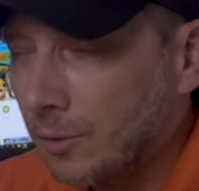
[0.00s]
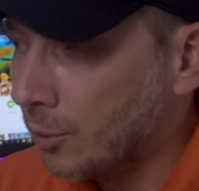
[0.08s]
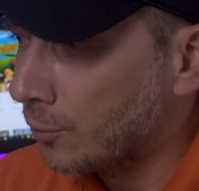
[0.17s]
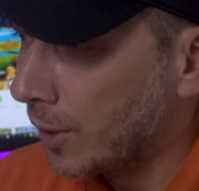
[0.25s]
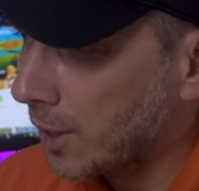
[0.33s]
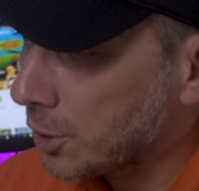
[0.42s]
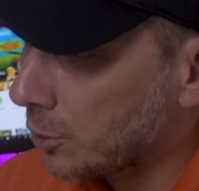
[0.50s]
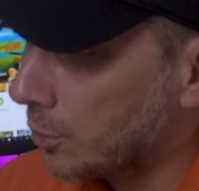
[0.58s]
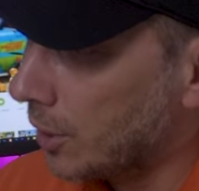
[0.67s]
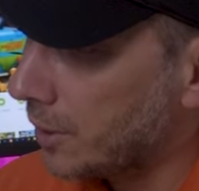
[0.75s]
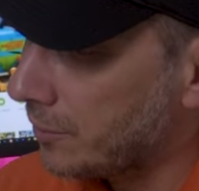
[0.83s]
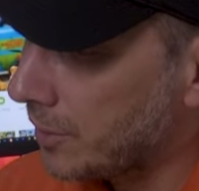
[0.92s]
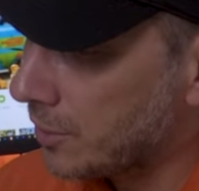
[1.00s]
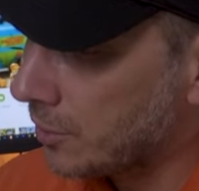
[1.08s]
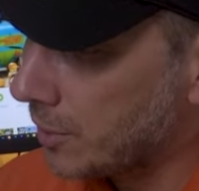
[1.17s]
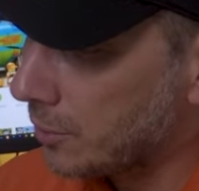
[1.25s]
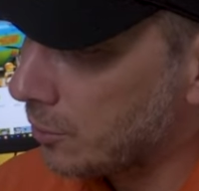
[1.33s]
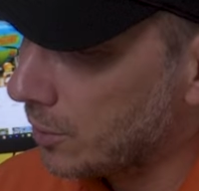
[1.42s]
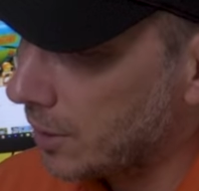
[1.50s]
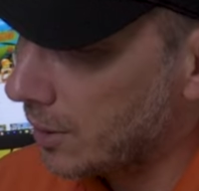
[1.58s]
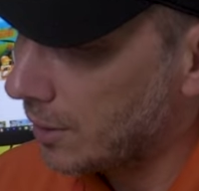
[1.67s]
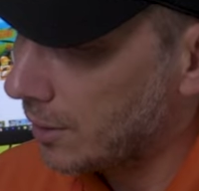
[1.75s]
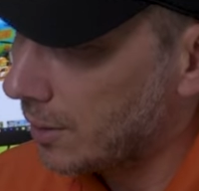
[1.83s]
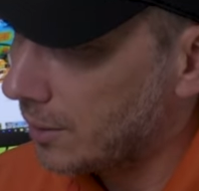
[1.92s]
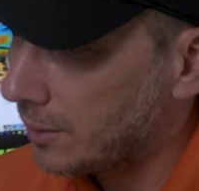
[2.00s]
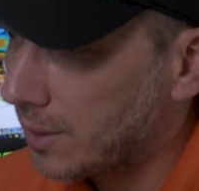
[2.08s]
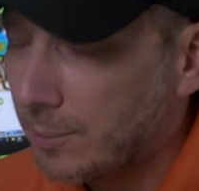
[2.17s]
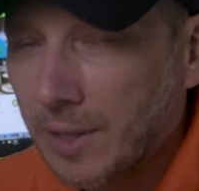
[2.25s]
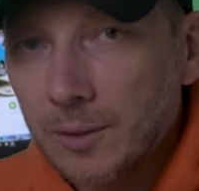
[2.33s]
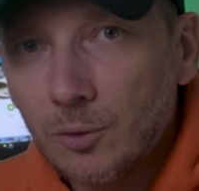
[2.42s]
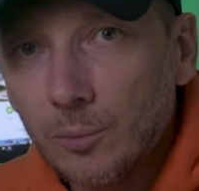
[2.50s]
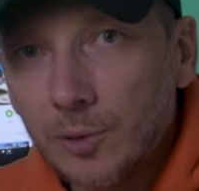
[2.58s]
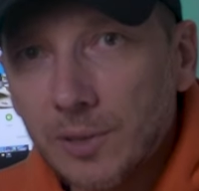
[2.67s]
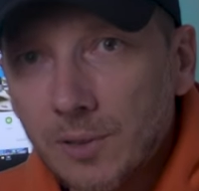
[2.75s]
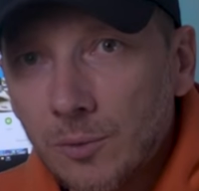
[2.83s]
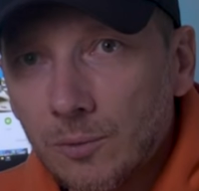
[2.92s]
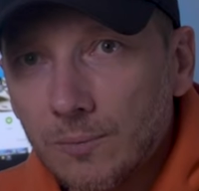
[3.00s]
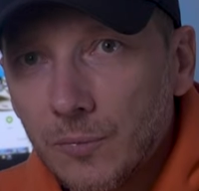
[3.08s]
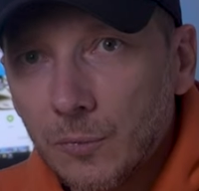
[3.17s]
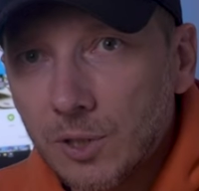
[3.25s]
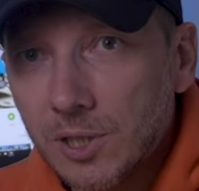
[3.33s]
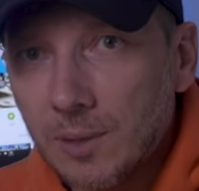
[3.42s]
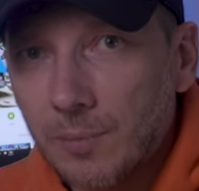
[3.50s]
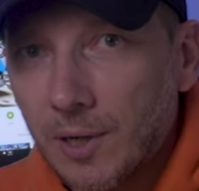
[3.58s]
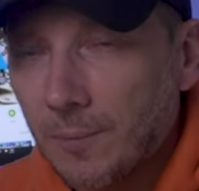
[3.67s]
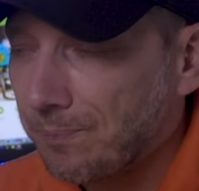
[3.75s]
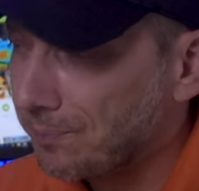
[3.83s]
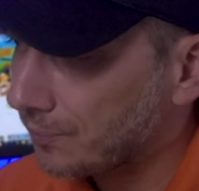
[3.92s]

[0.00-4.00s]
Donc voilà, je suis un aficionado des, mallettes de protection de ce type-là.